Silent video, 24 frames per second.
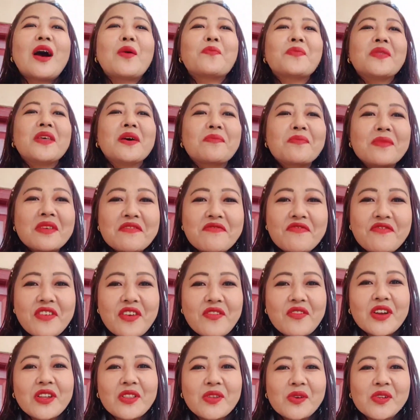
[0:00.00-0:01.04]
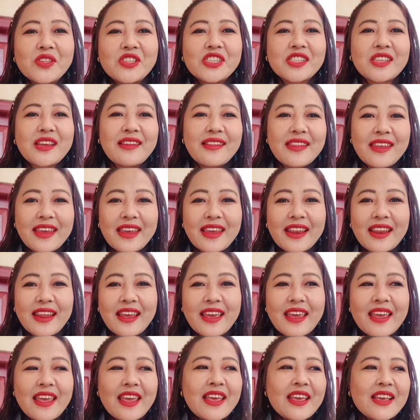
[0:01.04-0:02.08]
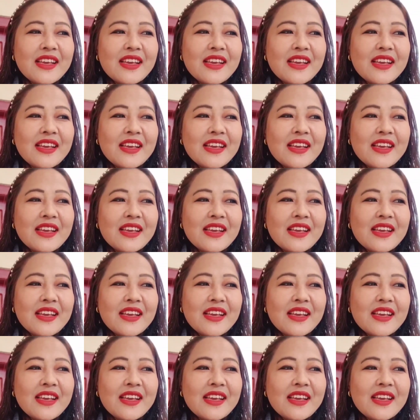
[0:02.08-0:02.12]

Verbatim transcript: अपने अपने फेवरेट को जिताने के लिए